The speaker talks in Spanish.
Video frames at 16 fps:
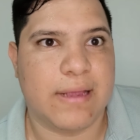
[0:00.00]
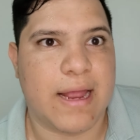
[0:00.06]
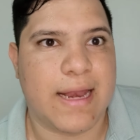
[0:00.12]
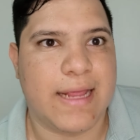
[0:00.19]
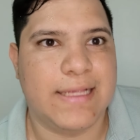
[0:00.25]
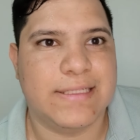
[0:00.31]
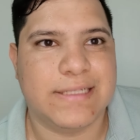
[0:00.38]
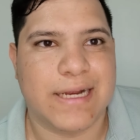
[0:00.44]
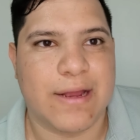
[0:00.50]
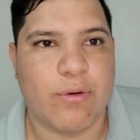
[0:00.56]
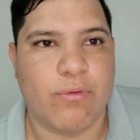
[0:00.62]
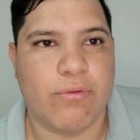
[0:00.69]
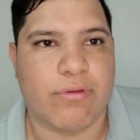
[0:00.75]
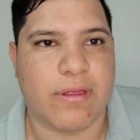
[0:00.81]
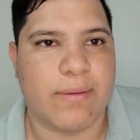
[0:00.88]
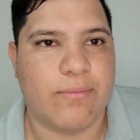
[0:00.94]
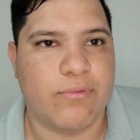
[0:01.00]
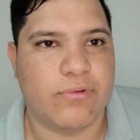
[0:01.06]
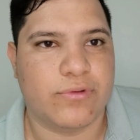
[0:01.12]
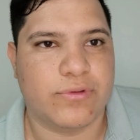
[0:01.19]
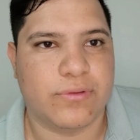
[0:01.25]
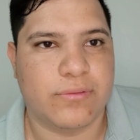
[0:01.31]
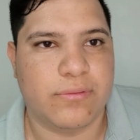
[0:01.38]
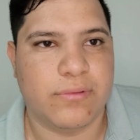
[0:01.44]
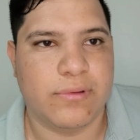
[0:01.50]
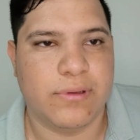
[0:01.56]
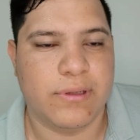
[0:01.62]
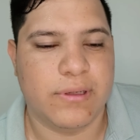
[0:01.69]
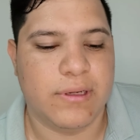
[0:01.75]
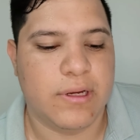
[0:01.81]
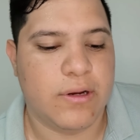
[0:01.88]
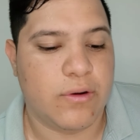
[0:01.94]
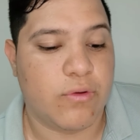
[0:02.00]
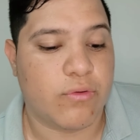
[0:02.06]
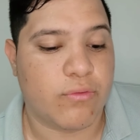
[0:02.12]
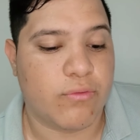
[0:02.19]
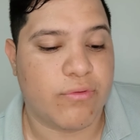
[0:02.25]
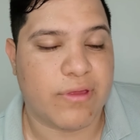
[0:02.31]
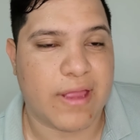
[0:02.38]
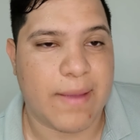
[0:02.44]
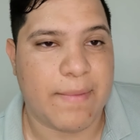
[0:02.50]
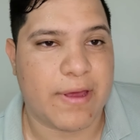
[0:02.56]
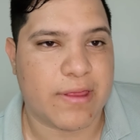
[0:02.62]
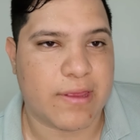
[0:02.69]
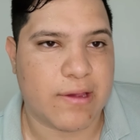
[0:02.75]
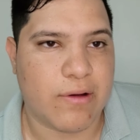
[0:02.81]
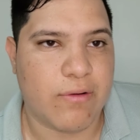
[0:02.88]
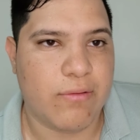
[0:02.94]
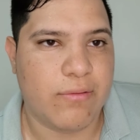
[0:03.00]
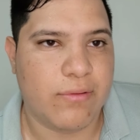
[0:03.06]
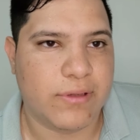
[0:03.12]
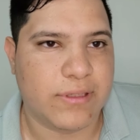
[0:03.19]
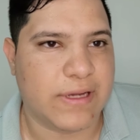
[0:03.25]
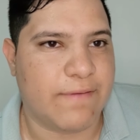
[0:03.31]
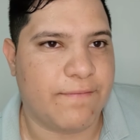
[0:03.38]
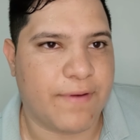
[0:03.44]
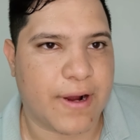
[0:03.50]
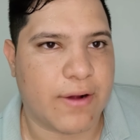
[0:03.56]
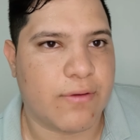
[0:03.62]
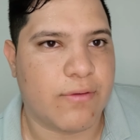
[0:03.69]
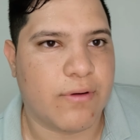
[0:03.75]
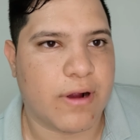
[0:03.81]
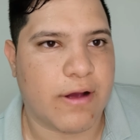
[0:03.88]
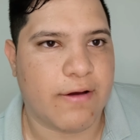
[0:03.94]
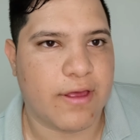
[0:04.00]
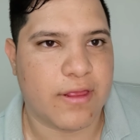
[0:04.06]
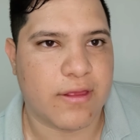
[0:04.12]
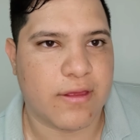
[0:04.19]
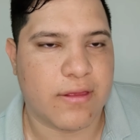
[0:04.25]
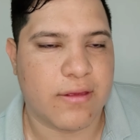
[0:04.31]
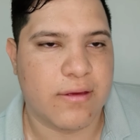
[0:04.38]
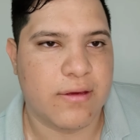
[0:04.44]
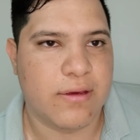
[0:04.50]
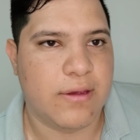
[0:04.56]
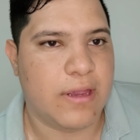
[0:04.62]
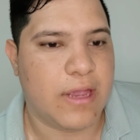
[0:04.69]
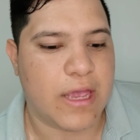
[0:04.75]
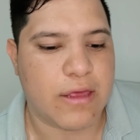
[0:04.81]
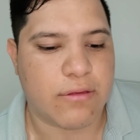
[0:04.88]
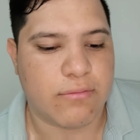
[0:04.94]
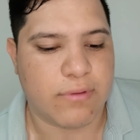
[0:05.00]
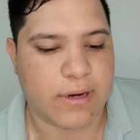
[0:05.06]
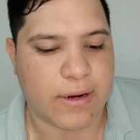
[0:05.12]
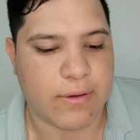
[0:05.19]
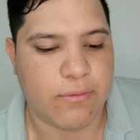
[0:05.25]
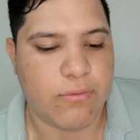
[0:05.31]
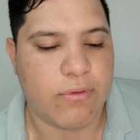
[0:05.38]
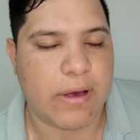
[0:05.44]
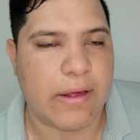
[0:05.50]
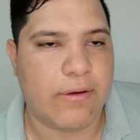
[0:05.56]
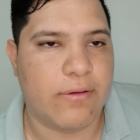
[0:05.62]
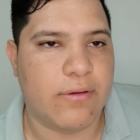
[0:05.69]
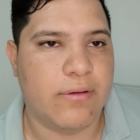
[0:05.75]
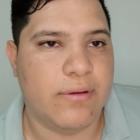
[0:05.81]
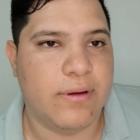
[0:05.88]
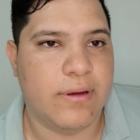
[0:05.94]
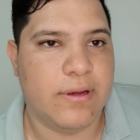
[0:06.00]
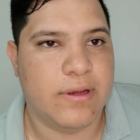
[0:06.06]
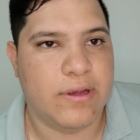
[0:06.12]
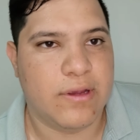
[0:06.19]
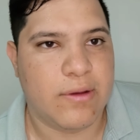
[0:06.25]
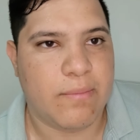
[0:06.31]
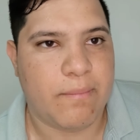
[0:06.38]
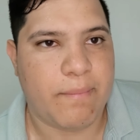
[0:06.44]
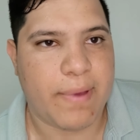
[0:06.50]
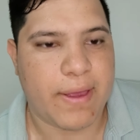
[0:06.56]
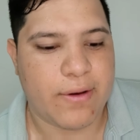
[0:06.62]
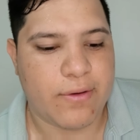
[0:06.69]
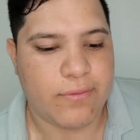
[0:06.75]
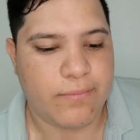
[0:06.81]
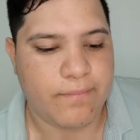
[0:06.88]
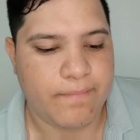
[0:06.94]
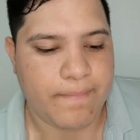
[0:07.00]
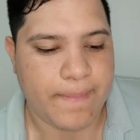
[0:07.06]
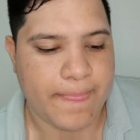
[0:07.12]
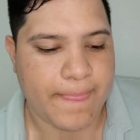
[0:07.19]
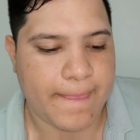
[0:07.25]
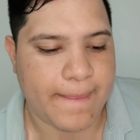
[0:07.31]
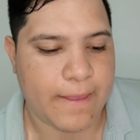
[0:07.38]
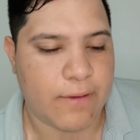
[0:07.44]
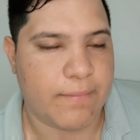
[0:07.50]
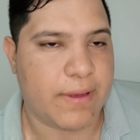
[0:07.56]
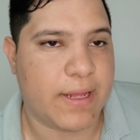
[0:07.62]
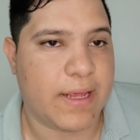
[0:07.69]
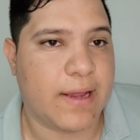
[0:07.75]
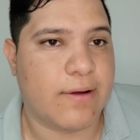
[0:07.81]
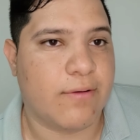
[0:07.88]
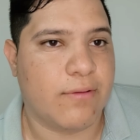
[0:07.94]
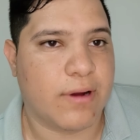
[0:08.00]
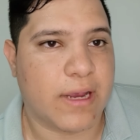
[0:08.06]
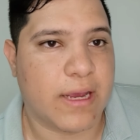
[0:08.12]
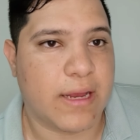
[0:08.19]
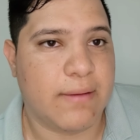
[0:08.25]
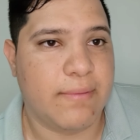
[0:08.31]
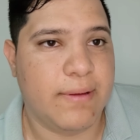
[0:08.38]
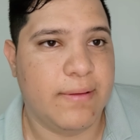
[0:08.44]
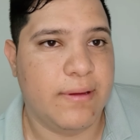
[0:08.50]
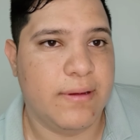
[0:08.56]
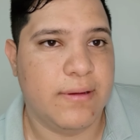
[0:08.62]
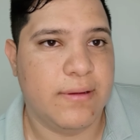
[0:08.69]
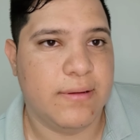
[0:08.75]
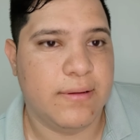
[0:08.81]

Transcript: al hincha le gusta mucho, nos gusta demasiado Gianfranco Cabezas. Es un gran jugador, pero yo me iría con Kelvin.